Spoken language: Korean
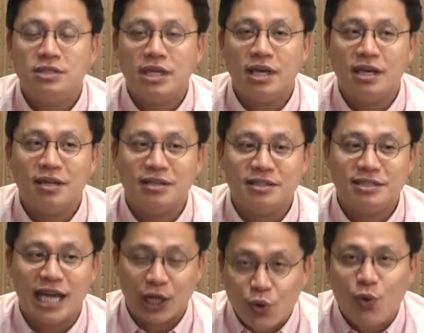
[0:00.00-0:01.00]
이제
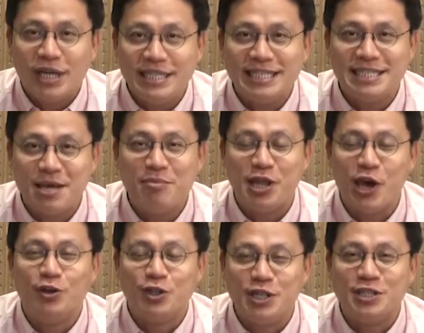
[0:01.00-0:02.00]
자동화 시스템이
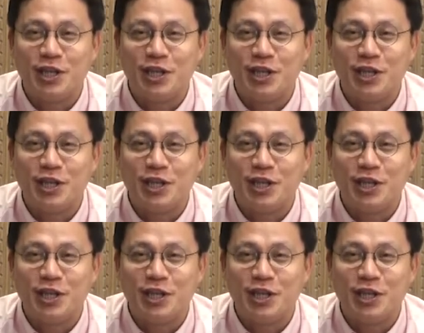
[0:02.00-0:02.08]
되어져